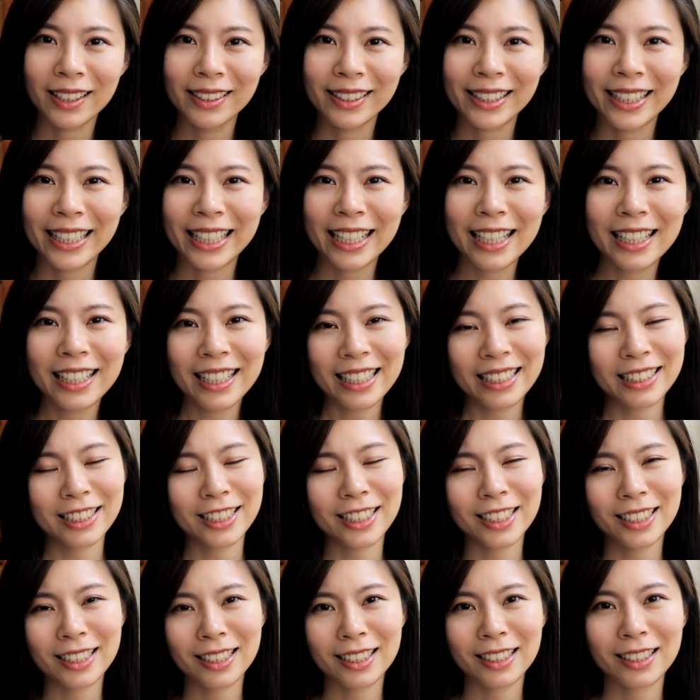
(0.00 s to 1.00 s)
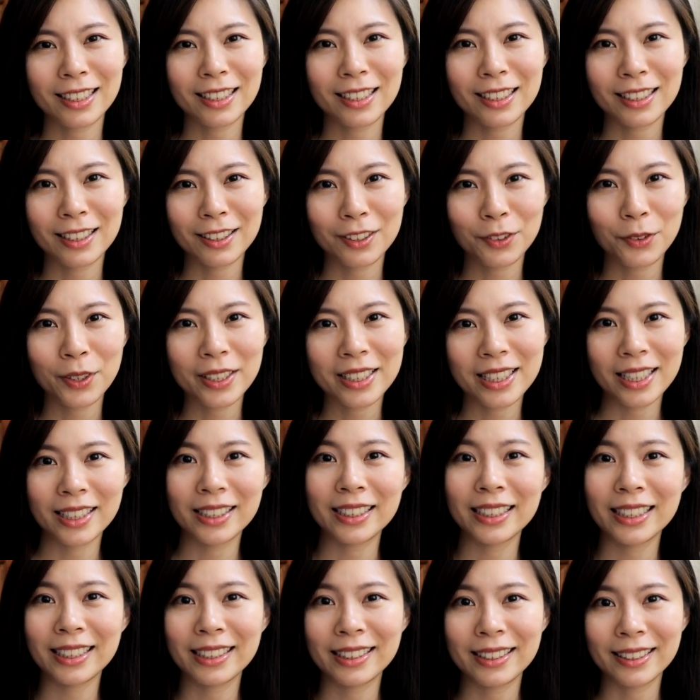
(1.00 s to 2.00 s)
你可以对着
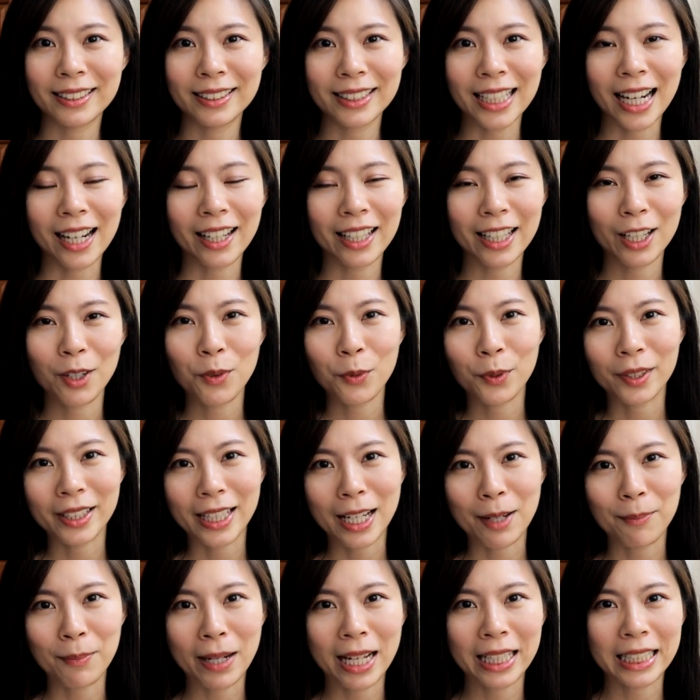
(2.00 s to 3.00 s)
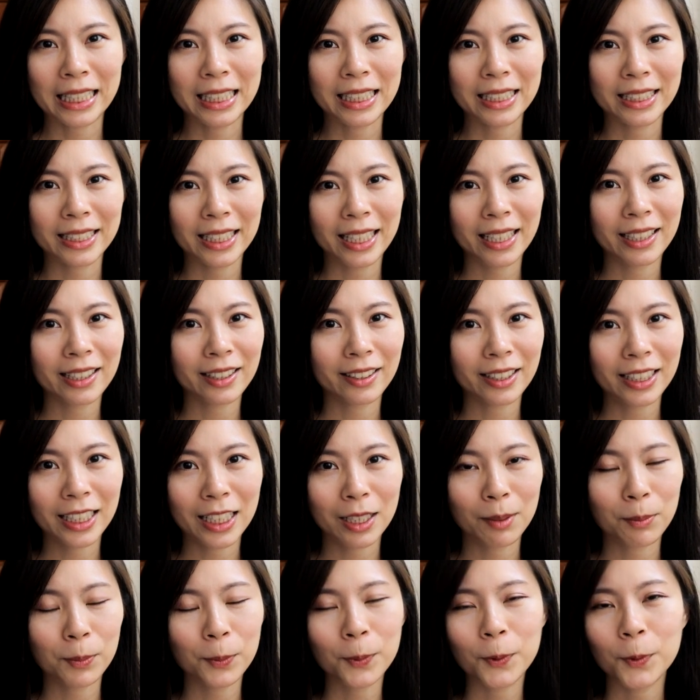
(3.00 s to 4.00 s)
镜子讲英文啊，把你这个
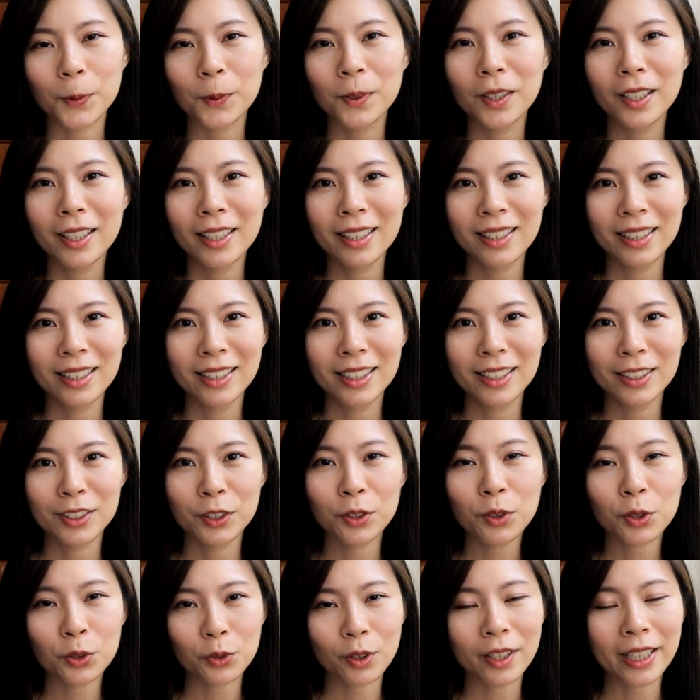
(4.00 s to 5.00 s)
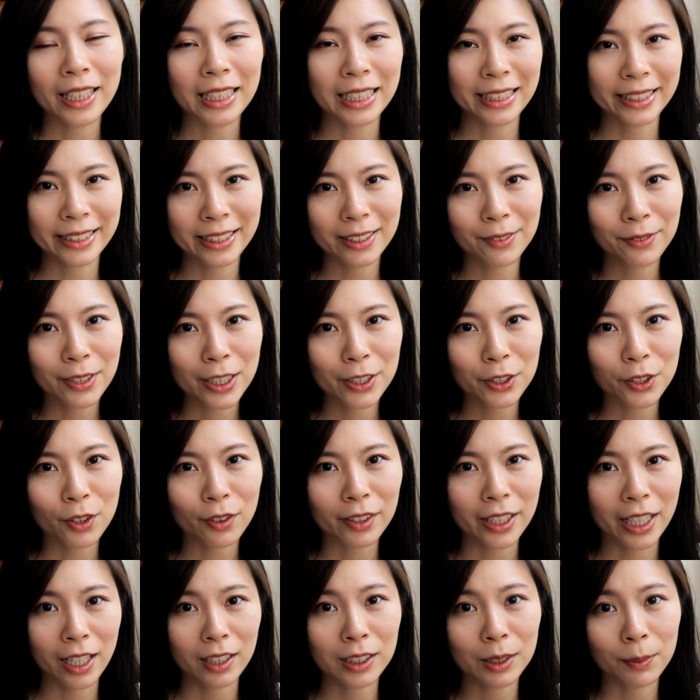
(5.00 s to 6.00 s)
题目，如果说给你四分
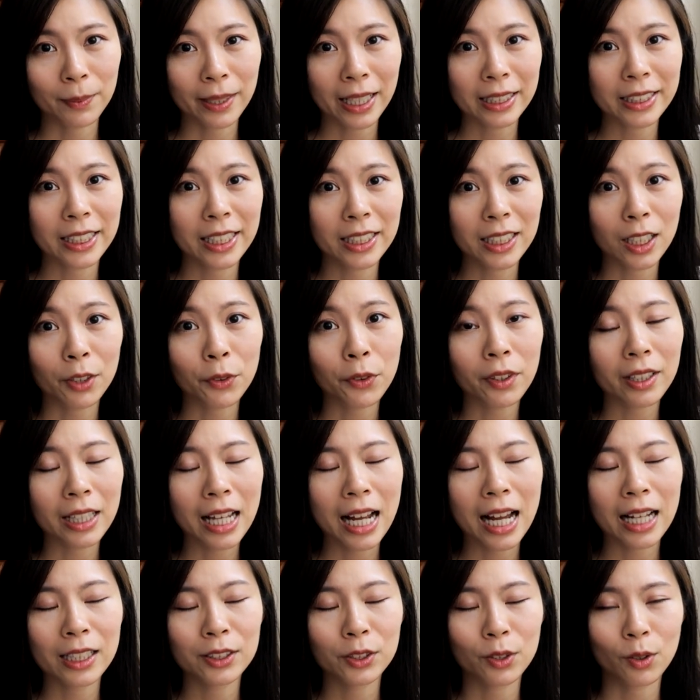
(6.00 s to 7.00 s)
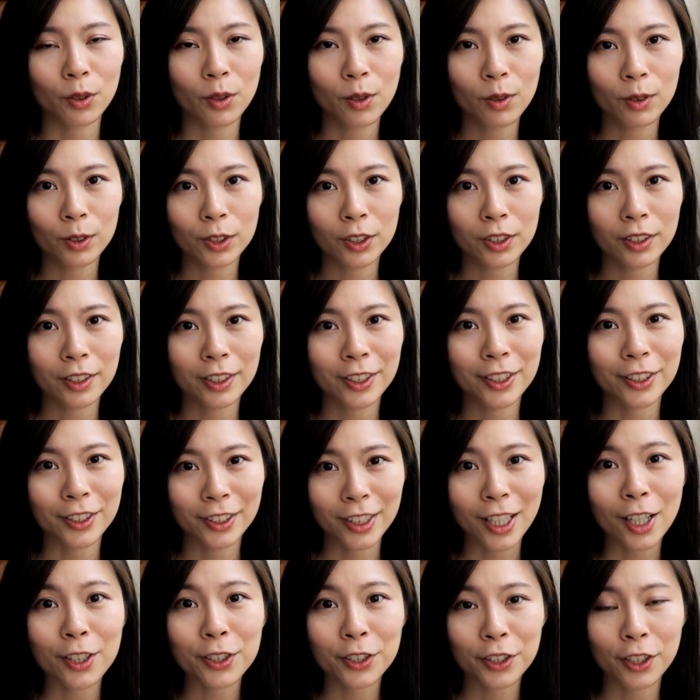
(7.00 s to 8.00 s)
钟，你要怎么样介绍？因为它总共是十
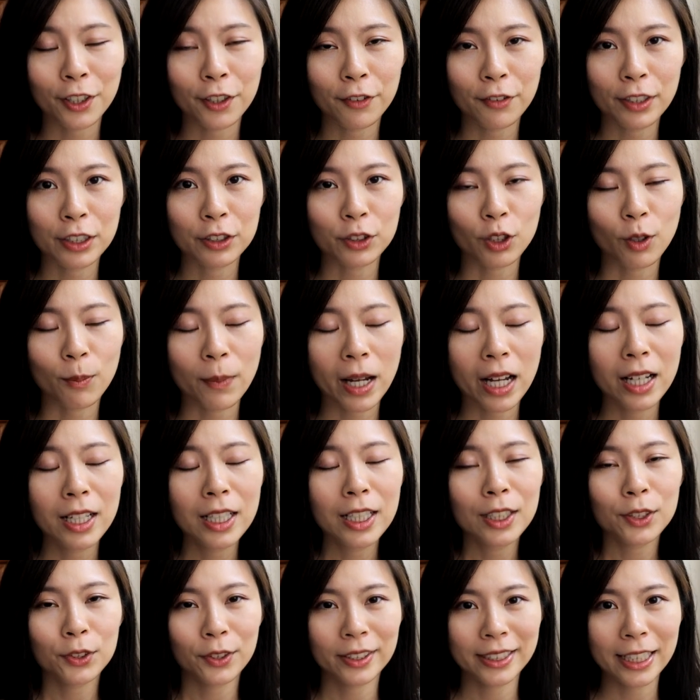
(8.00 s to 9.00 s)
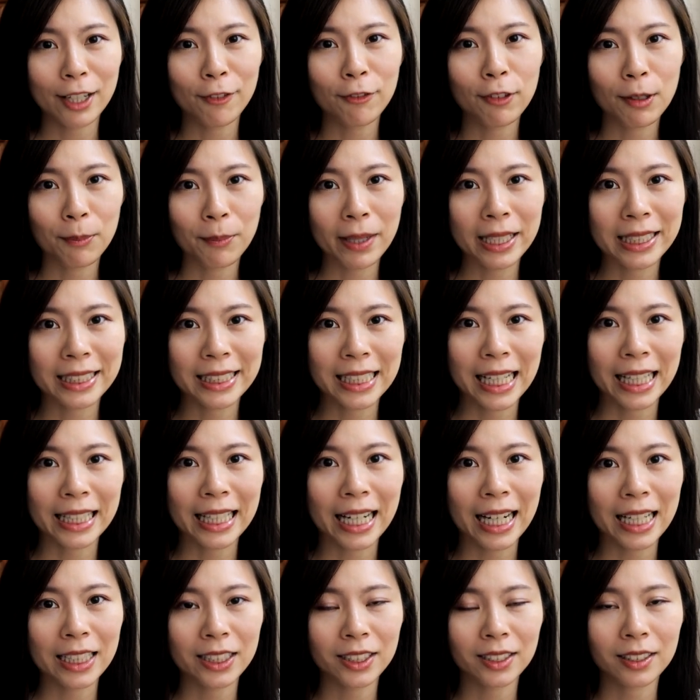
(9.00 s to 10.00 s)
到十二分钟嘛，所以这样分配起来
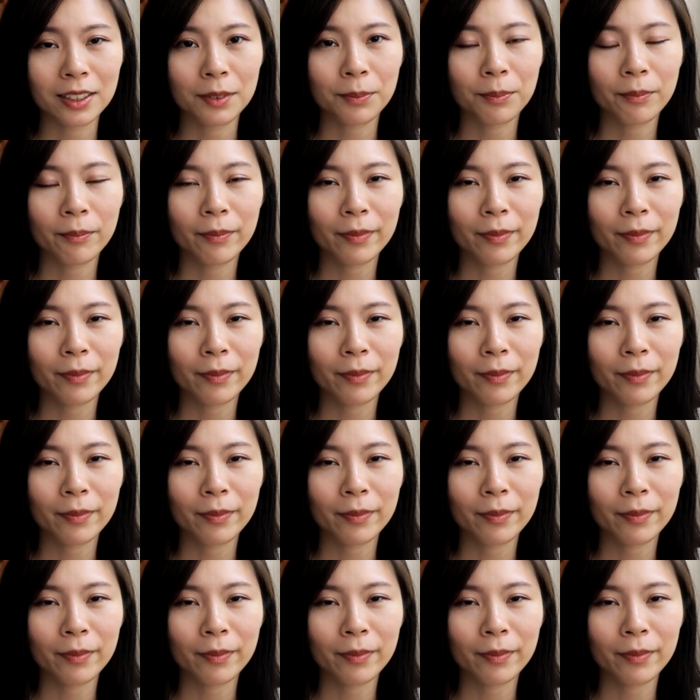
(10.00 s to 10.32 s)
大概是